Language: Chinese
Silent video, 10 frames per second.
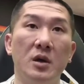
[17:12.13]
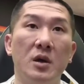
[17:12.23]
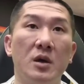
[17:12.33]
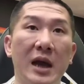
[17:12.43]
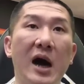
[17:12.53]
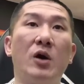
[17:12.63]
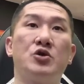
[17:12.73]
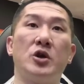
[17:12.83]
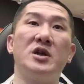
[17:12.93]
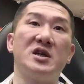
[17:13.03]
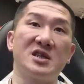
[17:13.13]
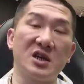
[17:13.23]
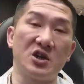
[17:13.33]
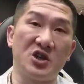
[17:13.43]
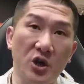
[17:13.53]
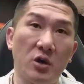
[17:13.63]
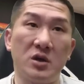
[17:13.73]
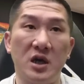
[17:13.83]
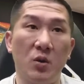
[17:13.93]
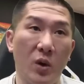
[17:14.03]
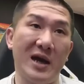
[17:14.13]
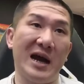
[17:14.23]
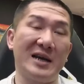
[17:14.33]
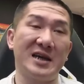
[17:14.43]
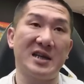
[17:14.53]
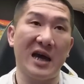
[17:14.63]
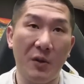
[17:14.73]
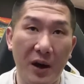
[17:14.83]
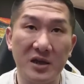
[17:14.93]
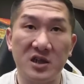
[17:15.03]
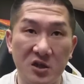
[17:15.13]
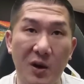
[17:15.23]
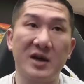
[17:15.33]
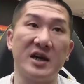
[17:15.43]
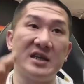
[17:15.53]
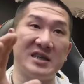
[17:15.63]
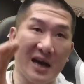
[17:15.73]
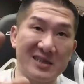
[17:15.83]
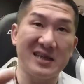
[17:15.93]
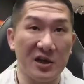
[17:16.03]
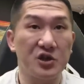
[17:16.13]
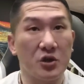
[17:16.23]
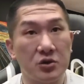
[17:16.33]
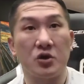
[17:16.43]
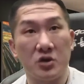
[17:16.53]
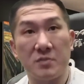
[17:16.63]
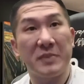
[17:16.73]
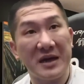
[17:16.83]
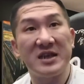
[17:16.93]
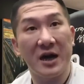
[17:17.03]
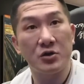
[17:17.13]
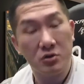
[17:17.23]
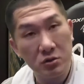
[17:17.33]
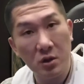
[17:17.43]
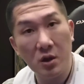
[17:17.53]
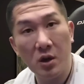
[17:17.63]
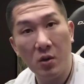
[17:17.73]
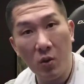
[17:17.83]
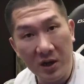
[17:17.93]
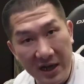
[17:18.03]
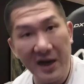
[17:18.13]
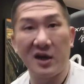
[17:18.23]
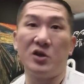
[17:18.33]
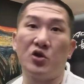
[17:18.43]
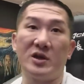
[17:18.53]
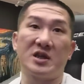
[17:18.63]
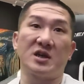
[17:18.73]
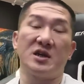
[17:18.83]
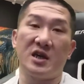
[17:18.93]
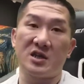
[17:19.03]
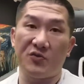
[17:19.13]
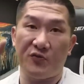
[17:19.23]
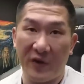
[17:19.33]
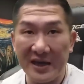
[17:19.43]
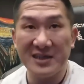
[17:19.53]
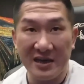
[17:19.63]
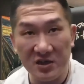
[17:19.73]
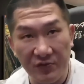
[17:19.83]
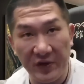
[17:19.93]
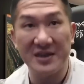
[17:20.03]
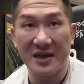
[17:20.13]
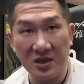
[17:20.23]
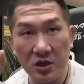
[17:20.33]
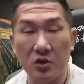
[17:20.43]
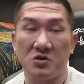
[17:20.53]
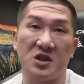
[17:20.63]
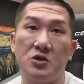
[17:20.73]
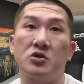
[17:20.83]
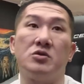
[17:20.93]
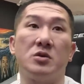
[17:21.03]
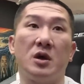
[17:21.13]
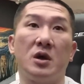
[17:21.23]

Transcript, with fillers: 那我觉得这个秀呢，未来在台湾希望可以长长久久的办下去。我个人对这个也是非常的非常的有兴趣，